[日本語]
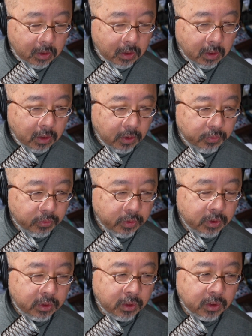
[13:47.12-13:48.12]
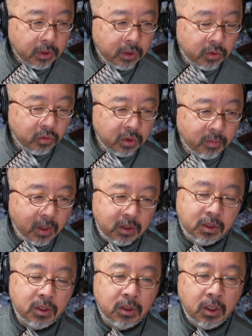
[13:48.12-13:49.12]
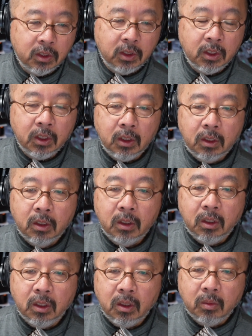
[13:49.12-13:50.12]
雰囲気に非常にマッチしてて、え